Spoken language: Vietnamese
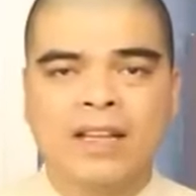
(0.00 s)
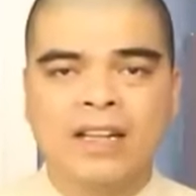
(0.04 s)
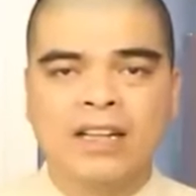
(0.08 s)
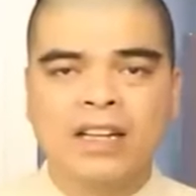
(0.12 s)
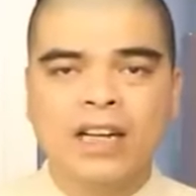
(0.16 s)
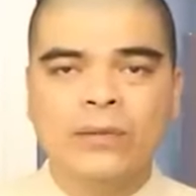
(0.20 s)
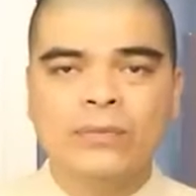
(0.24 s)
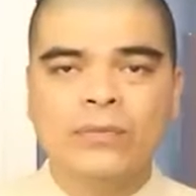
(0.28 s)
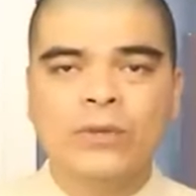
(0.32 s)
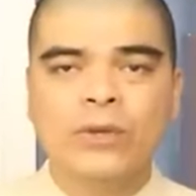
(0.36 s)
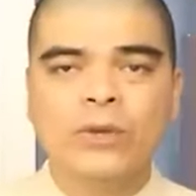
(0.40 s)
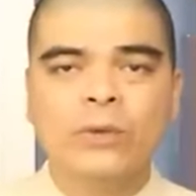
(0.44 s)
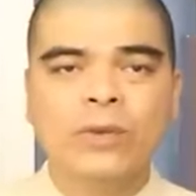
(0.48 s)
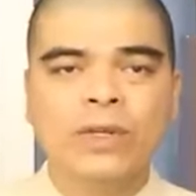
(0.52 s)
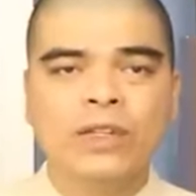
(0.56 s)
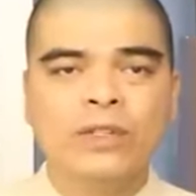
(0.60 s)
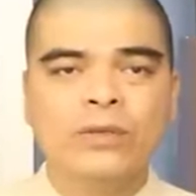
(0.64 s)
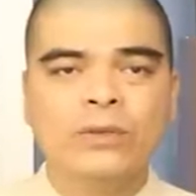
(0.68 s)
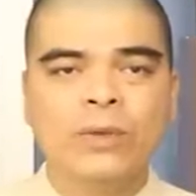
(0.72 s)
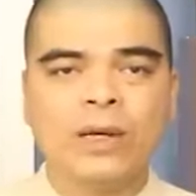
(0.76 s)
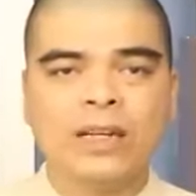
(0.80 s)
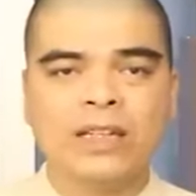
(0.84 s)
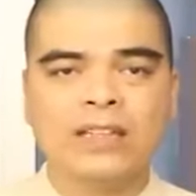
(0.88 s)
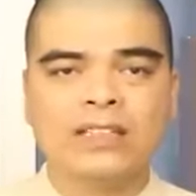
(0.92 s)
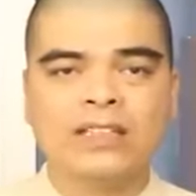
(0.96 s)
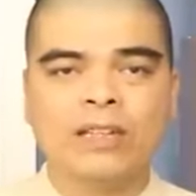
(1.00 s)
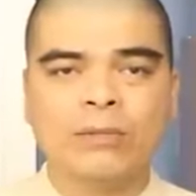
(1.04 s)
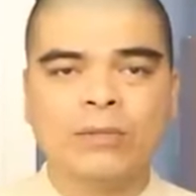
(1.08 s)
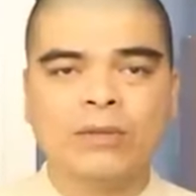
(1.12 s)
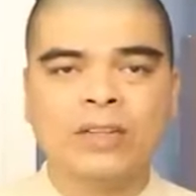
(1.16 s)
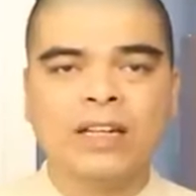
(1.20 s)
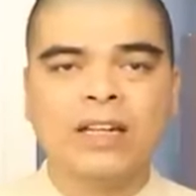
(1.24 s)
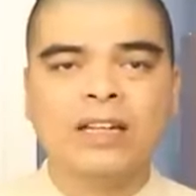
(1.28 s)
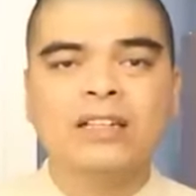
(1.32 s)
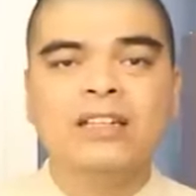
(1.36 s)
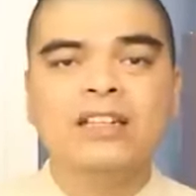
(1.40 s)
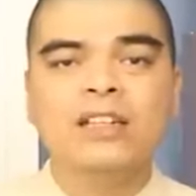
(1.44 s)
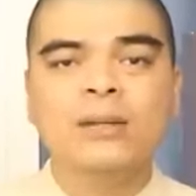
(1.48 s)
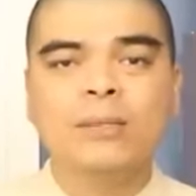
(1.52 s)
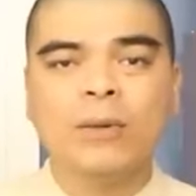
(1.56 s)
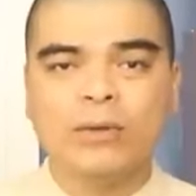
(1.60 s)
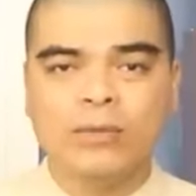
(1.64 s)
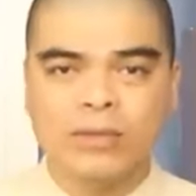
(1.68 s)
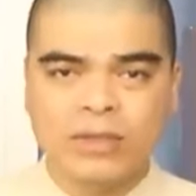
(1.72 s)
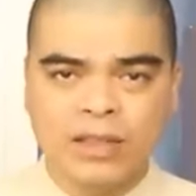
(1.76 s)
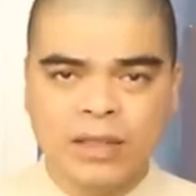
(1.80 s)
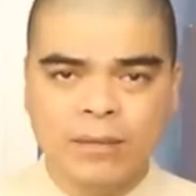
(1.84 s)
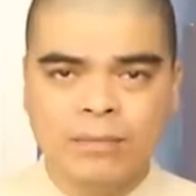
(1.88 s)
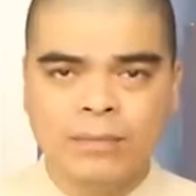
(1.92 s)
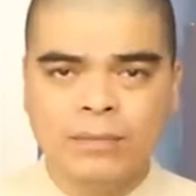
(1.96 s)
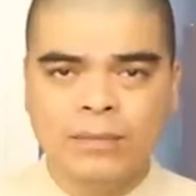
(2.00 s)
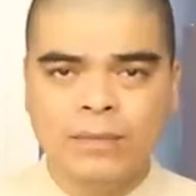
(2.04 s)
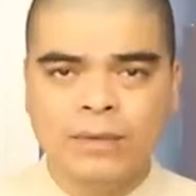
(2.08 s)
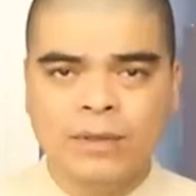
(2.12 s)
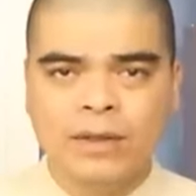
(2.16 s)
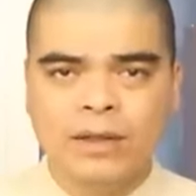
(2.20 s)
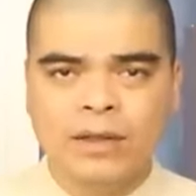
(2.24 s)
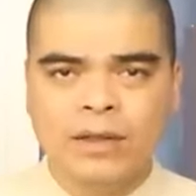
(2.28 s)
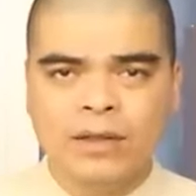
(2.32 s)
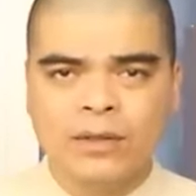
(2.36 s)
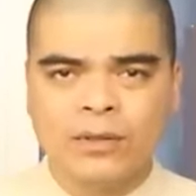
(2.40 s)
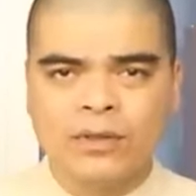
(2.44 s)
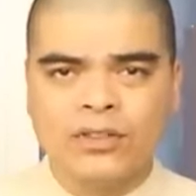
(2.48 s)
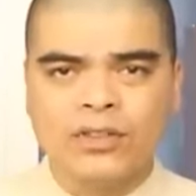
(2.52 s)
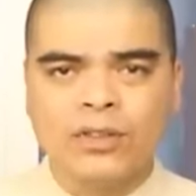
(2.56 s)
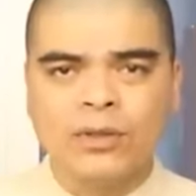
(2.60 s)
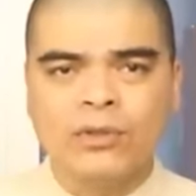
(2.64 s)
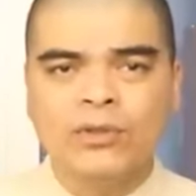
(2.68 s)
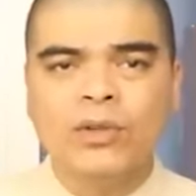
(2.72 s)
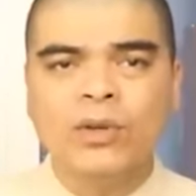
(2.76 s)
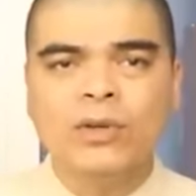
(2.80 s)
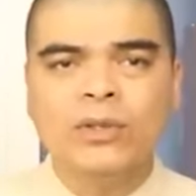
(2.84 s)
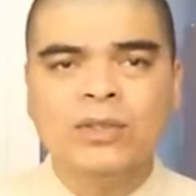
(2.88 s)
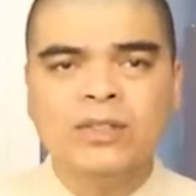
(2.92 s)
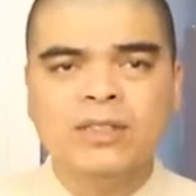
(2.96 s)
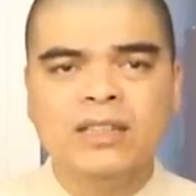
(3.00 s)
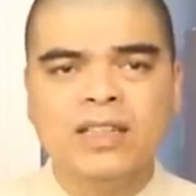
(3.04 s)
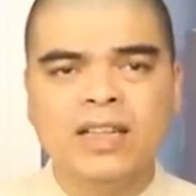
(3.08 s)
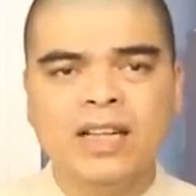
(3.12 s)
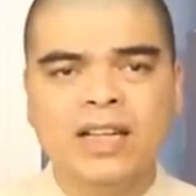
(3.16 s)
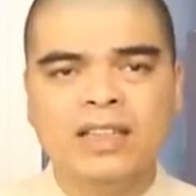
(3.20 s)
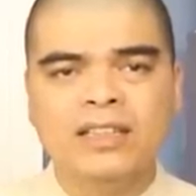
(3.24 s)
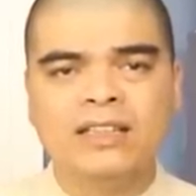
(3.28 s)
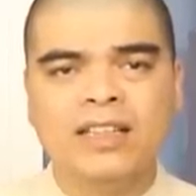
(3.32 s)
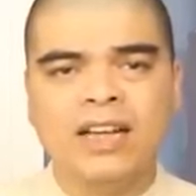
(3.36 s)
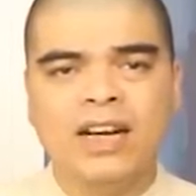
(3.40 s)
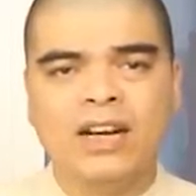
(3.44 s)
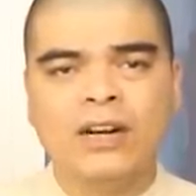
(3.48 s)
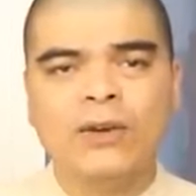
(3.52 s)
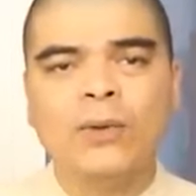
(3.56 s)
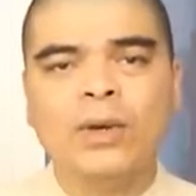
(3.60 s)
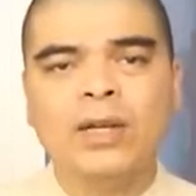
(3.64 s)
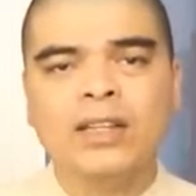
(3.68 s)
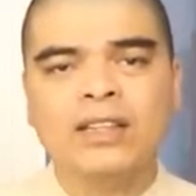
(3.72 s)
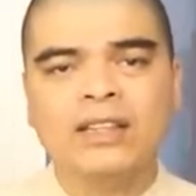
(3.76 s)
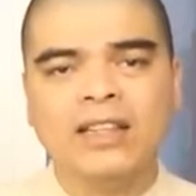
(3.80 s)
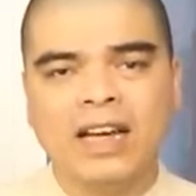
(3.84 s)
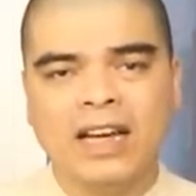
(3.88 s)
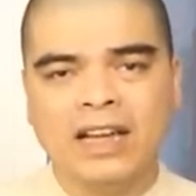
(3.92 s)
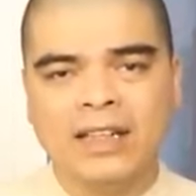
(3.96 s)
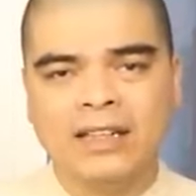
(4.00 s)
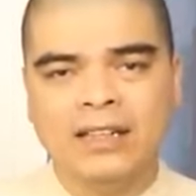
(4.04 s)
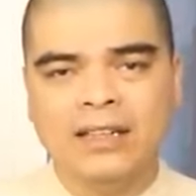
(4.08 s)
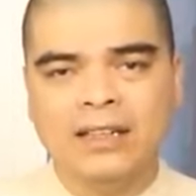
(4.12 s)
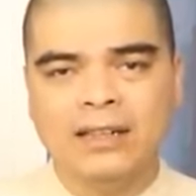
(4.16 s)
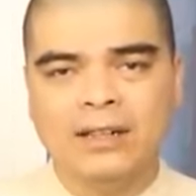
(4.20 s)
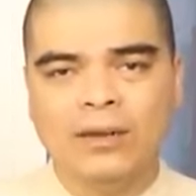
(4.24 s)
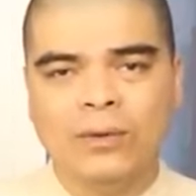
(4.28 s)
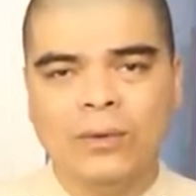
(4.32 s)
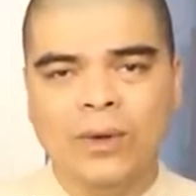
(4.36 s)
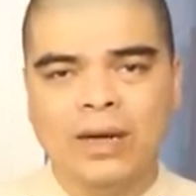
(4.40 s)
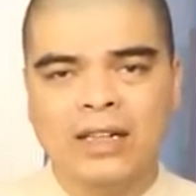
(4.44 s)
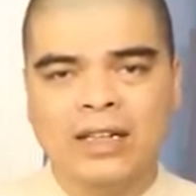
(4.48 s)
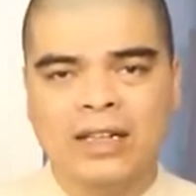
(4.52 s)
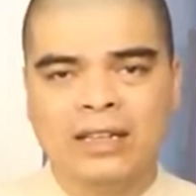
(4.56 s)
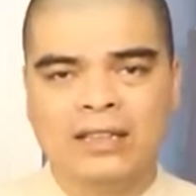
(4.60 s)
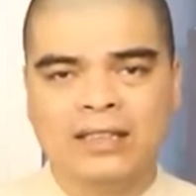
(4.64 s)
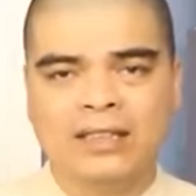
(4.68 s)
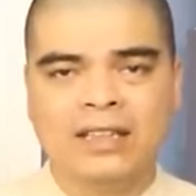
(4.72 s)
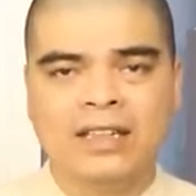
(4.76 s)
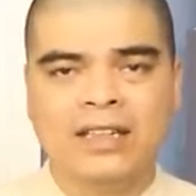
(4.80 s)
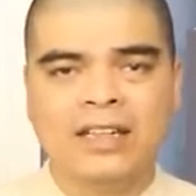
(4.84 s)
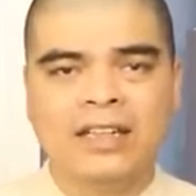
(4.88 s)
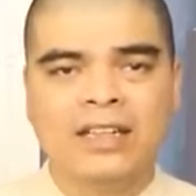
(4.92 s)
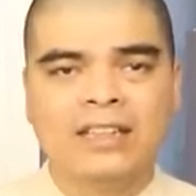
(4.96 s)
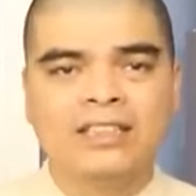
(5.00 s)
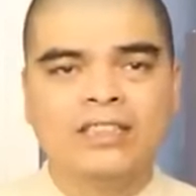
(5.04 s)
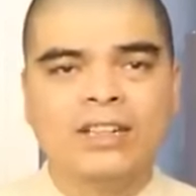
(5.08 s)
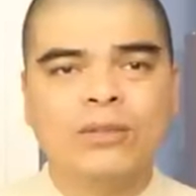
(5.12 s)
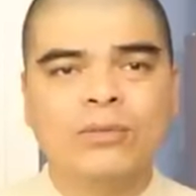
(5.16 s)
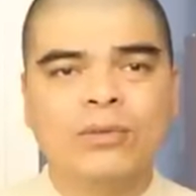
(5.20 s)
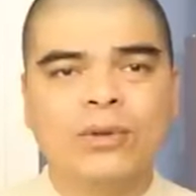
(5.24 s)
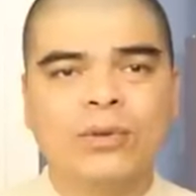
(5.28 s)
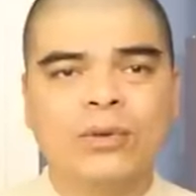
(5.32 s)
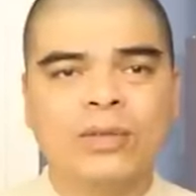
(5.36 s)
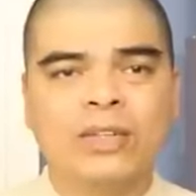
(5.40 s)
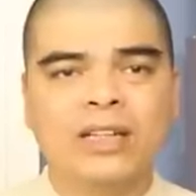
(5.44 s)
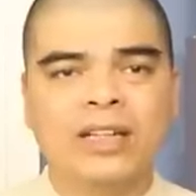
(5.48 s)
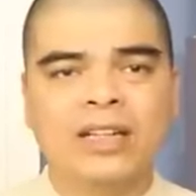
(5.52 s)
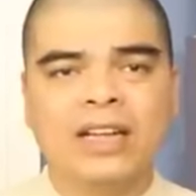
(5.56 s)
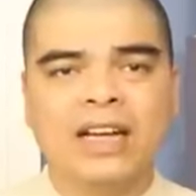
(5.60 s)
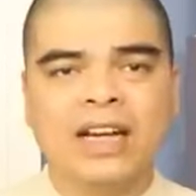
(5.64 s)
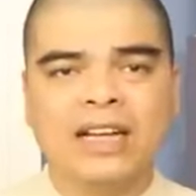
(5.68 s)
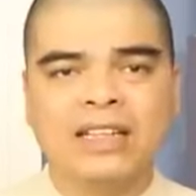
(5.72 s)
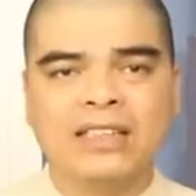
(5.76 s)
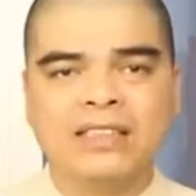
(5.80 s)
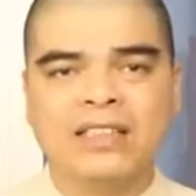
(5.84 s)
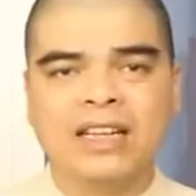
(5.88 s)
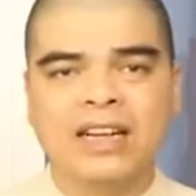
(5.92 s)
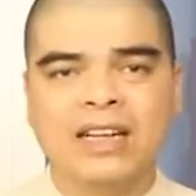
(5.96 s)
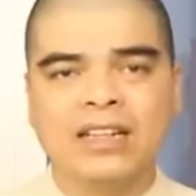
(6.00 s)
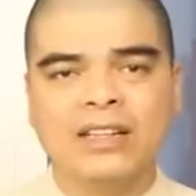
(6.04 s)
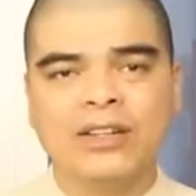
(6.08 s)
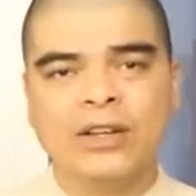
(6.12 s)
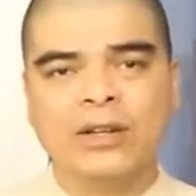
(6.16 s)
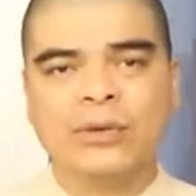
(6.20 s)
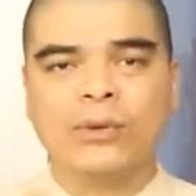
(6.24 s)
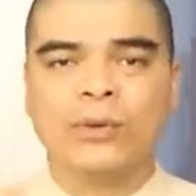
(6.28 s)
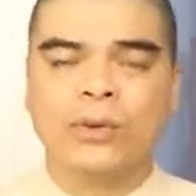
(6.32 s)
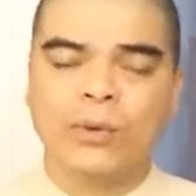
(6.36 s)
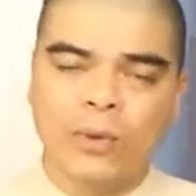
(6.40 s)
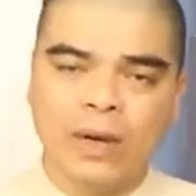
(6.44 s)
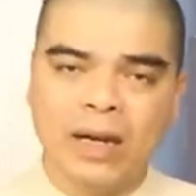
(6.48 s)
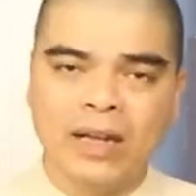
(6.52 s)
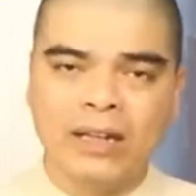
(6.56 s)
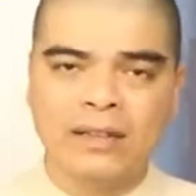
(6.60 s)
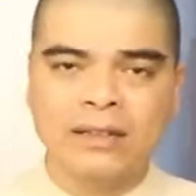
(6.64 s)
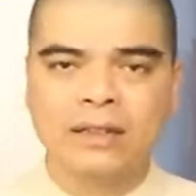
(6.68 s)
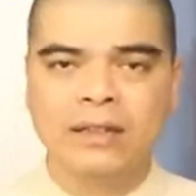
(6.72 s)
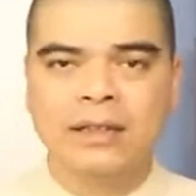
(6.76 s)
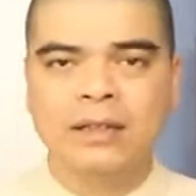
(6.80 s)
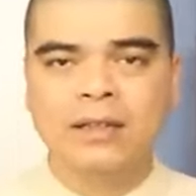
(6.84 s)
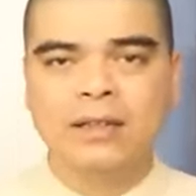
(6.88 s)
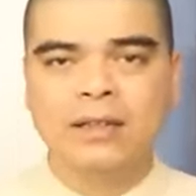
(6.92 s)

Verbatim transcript: Cây phú quý thuộc cái dòng cây ưa bóng dâm, nó sống tốt dưới ánh sáng khuếch tán hoặc là gì trong điều kiện ánh sáng đèn huỳnh quang.